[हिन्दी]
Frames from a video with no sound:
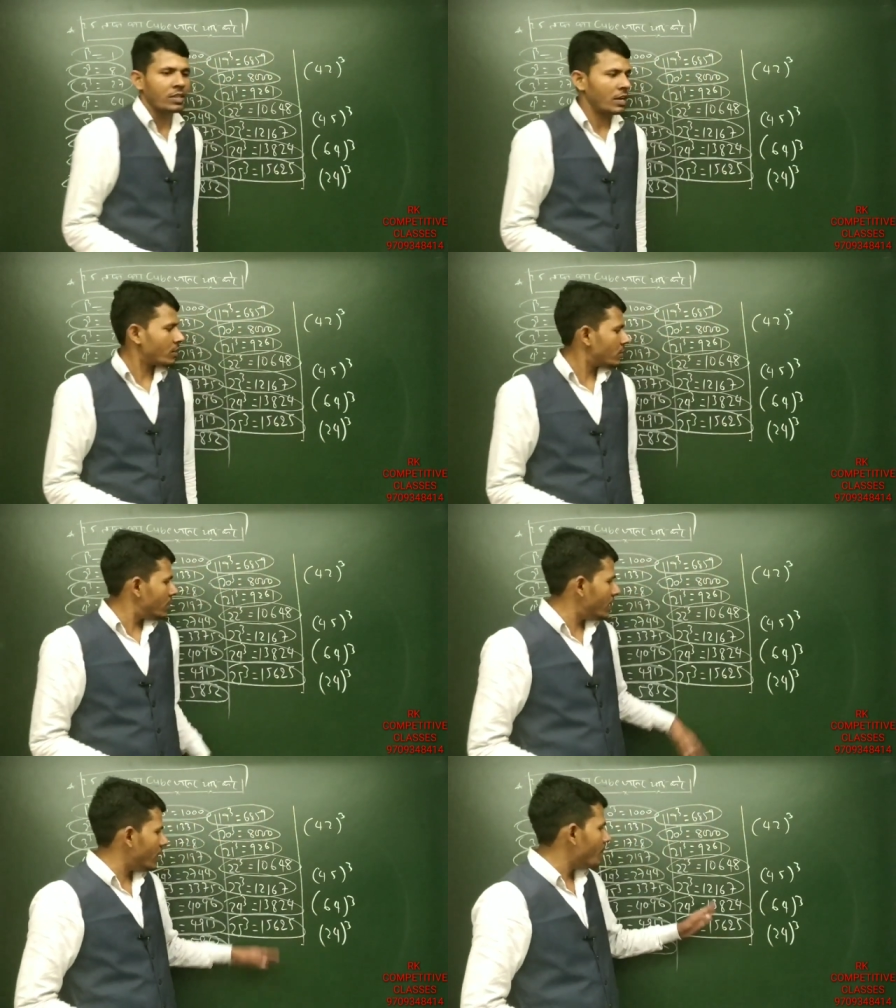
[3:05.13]
तेरह
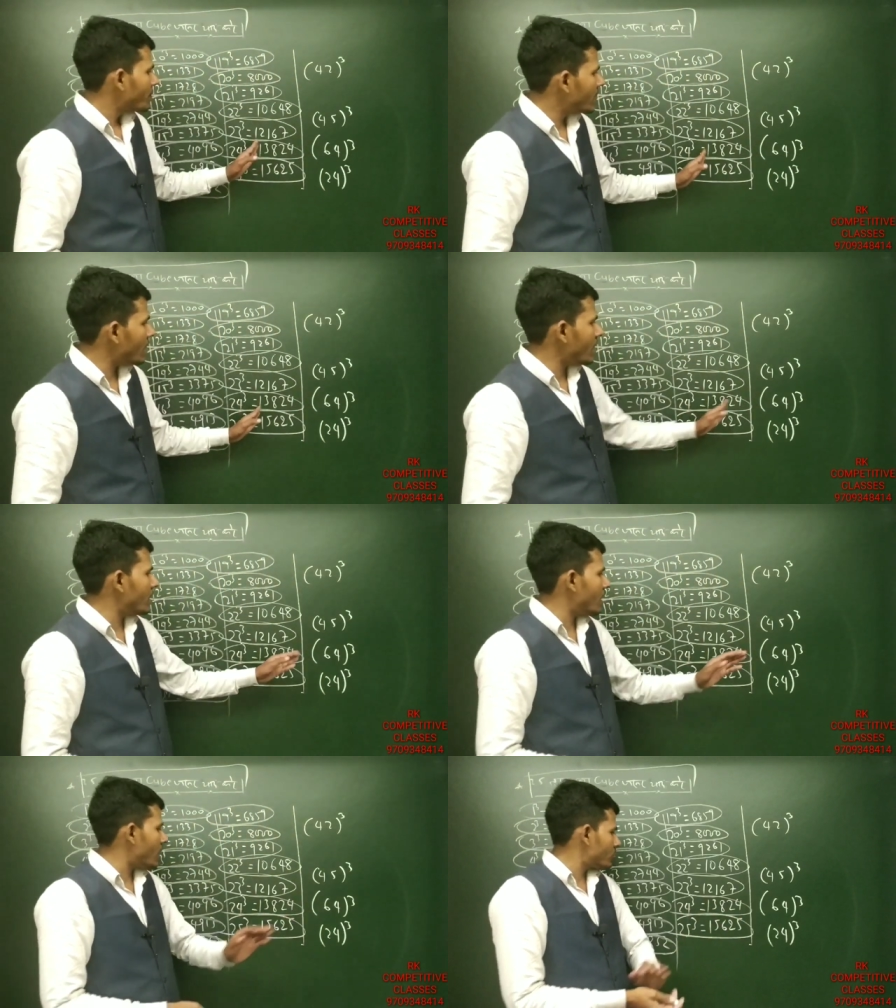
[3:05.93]
ये तेरह
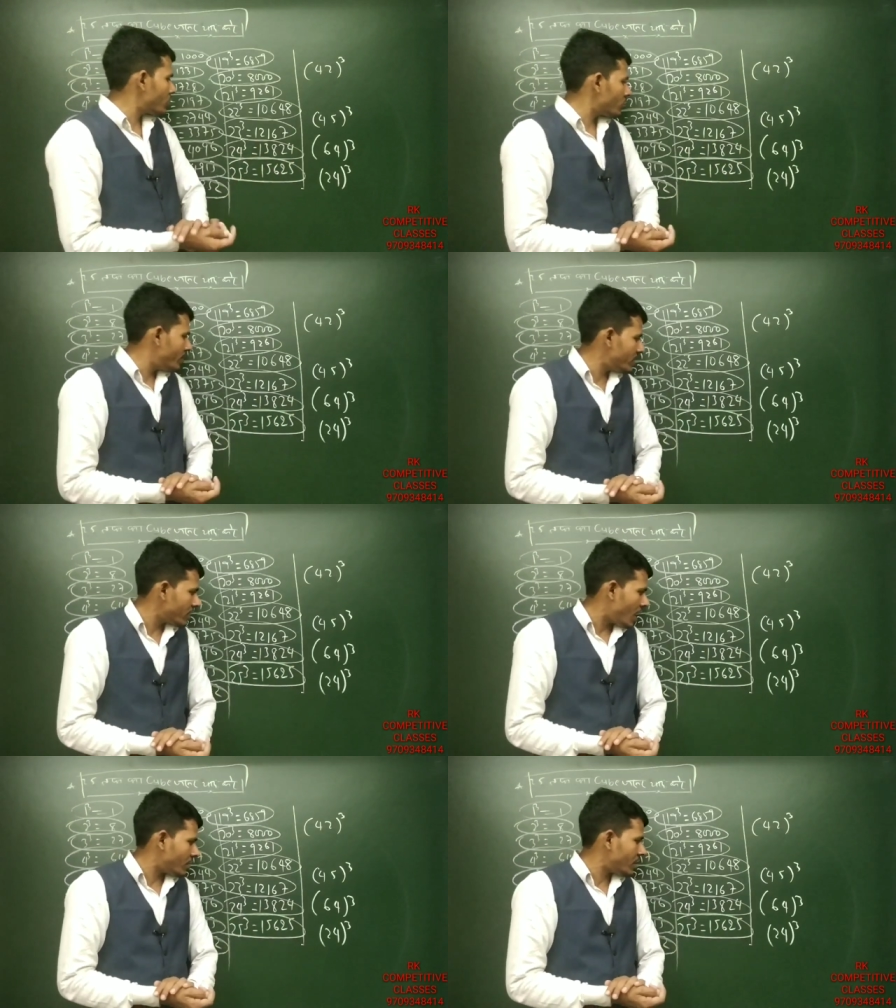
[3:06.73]
हजार आठ सौ
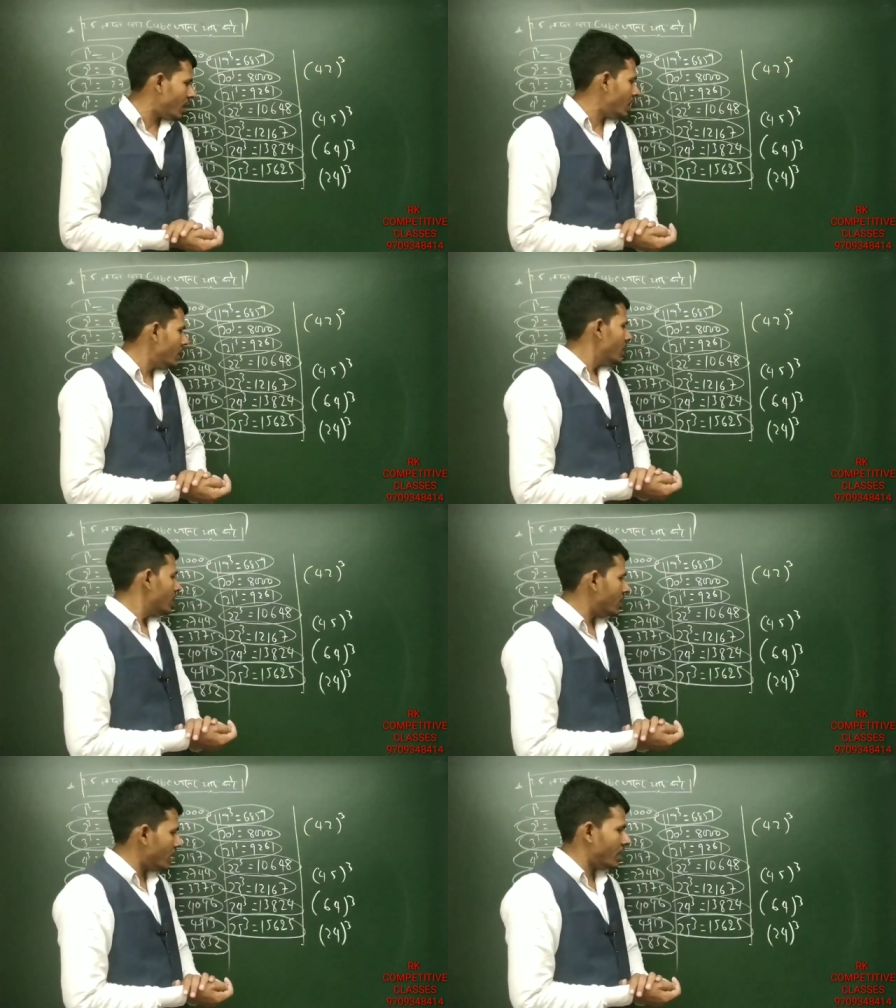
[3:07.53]
चौबीस आता है
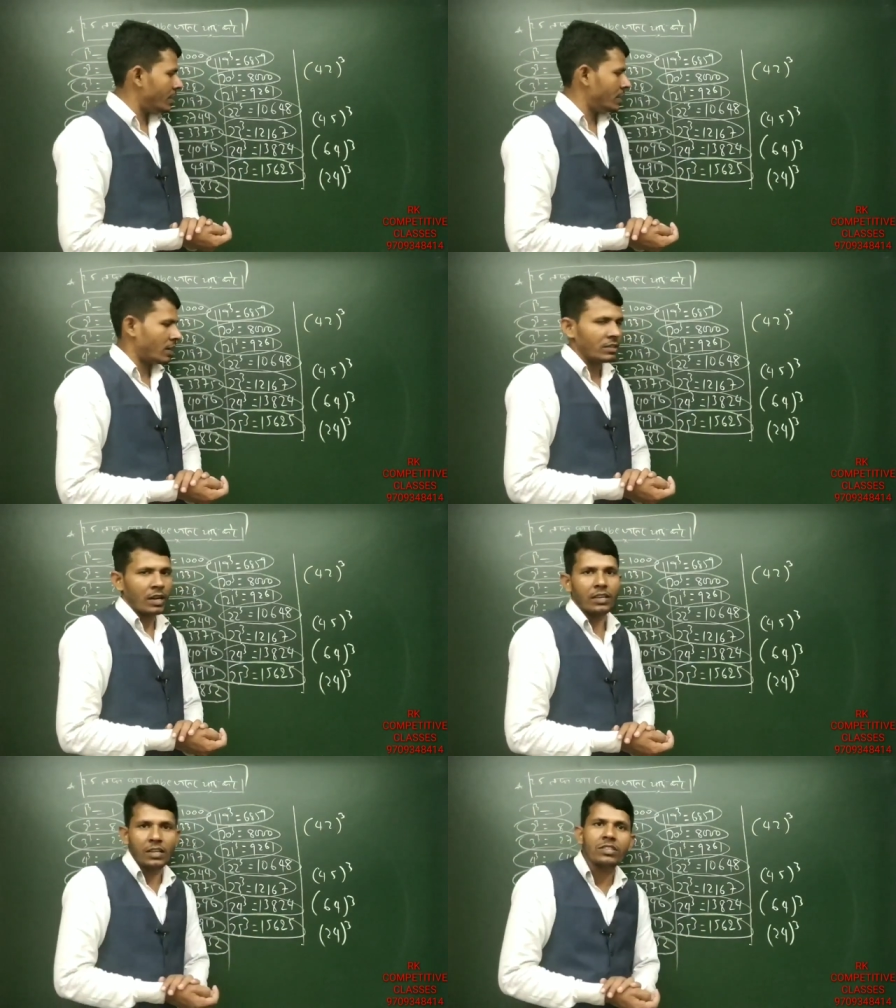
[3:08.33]
या नहीं
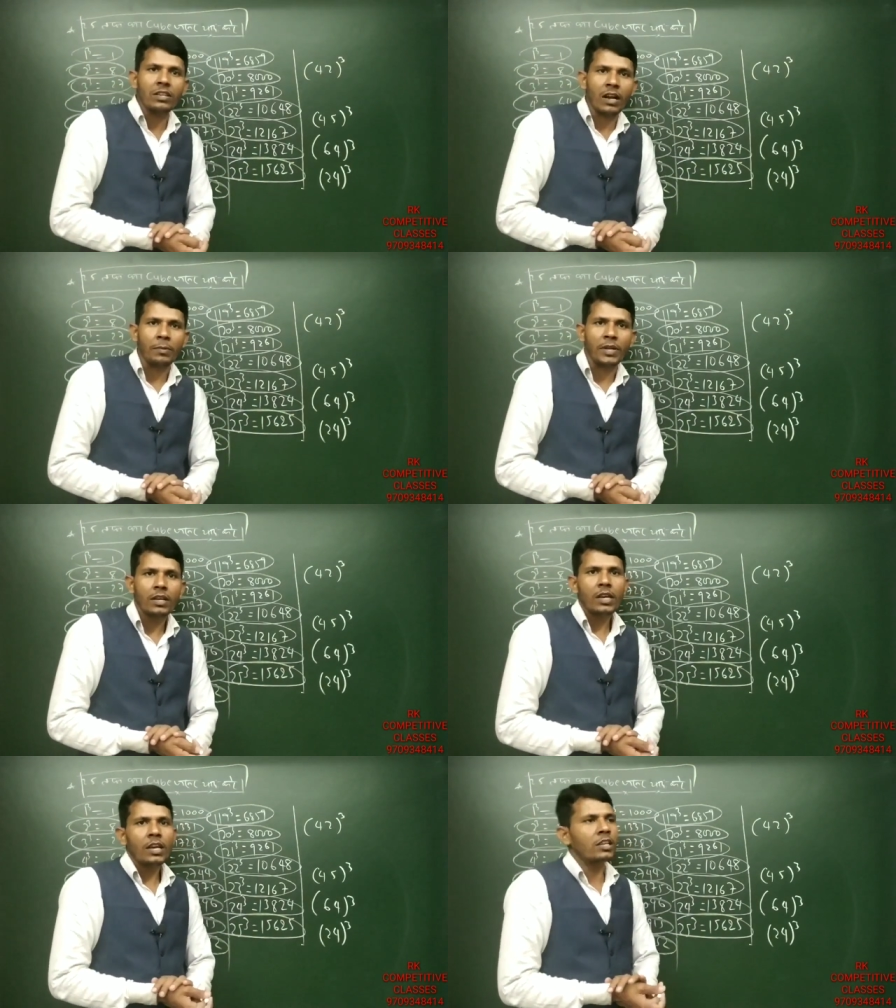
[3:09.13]
आता किसी का भी
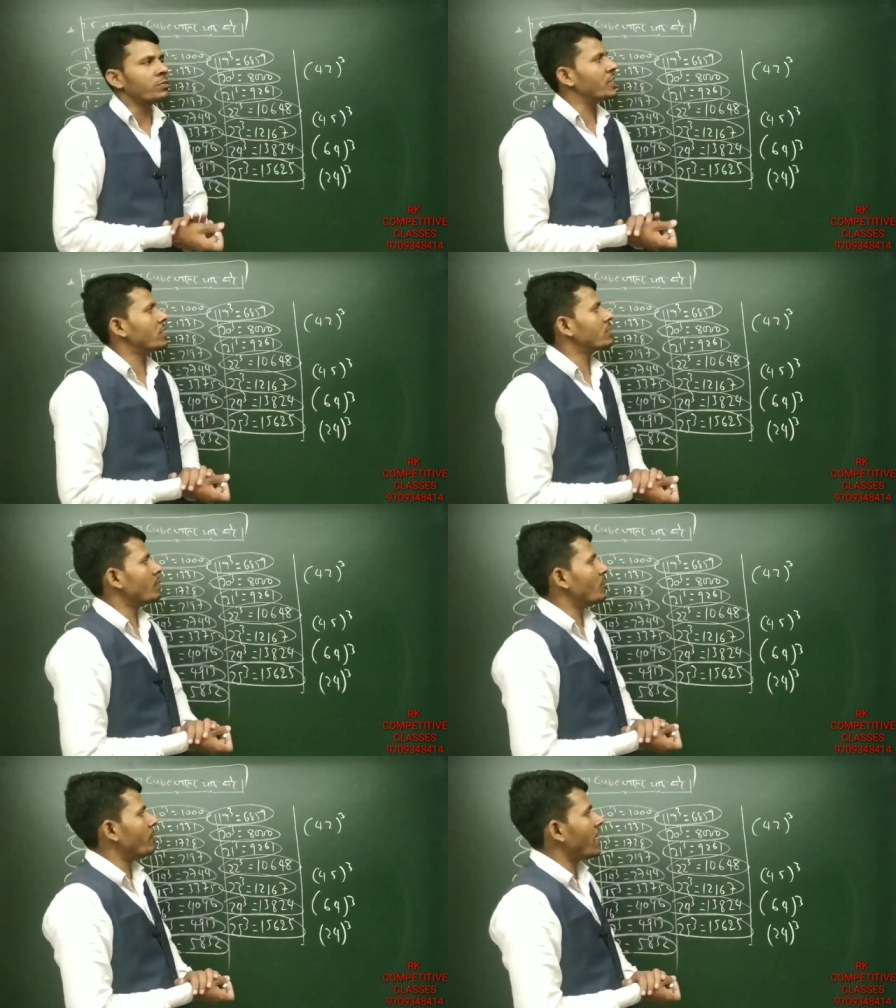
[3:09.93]
इस मेथड से
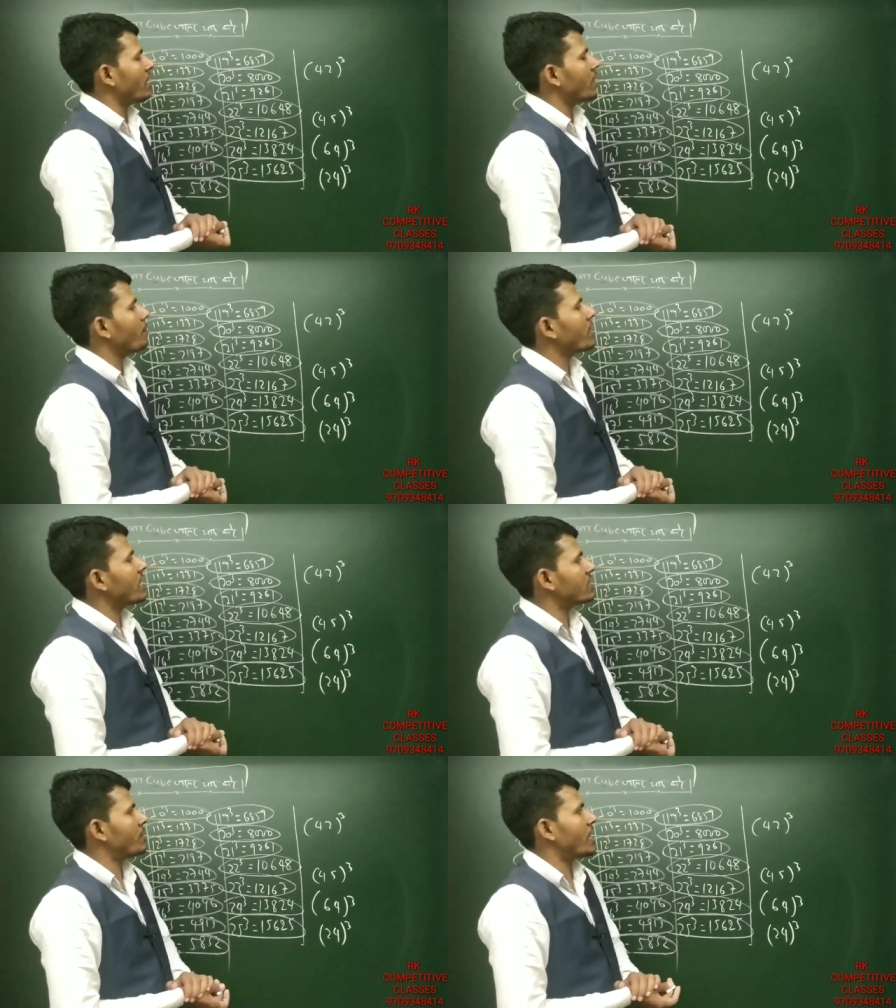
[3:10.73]
हम लोग बनाएंगे
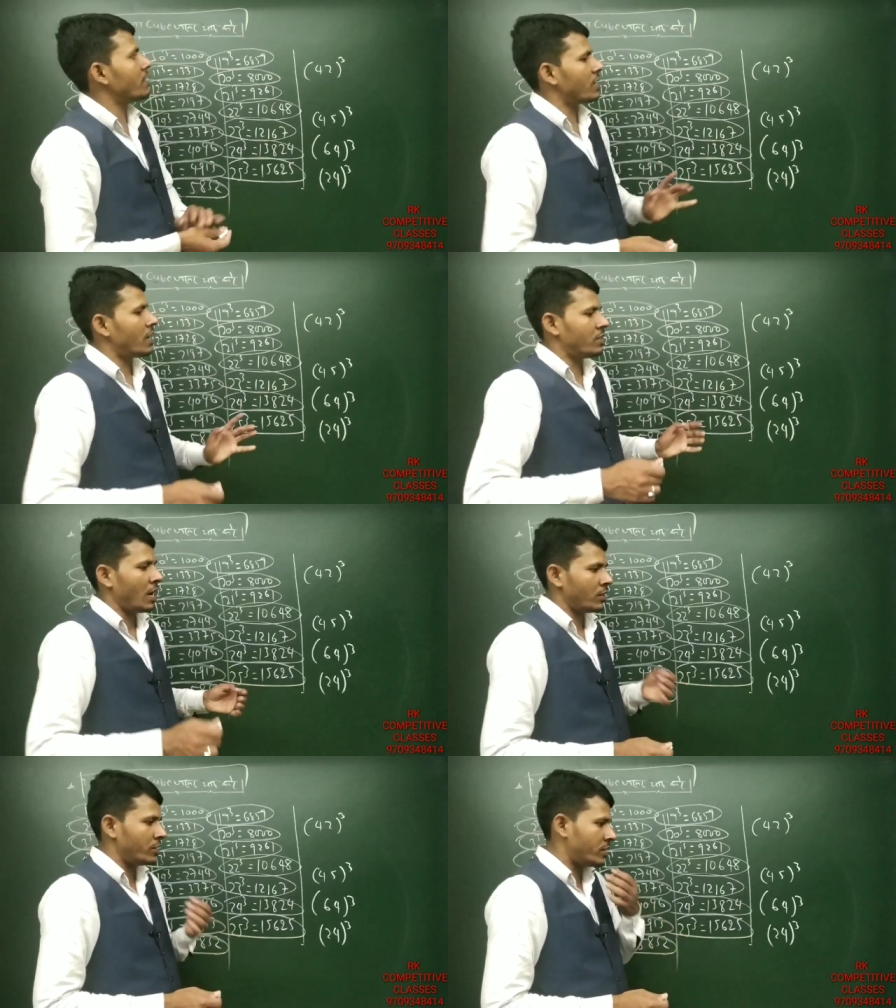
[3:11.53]
कैसे बनाएंगे जरा
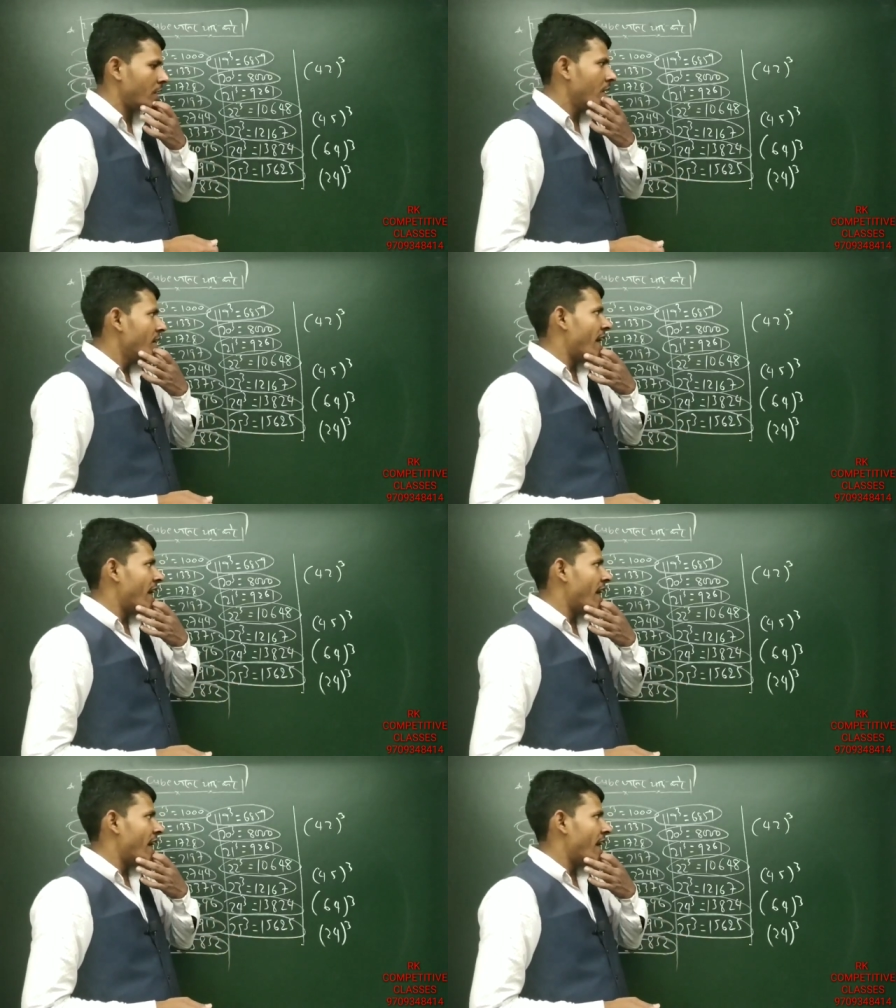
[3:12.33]
ध्यान दीजिए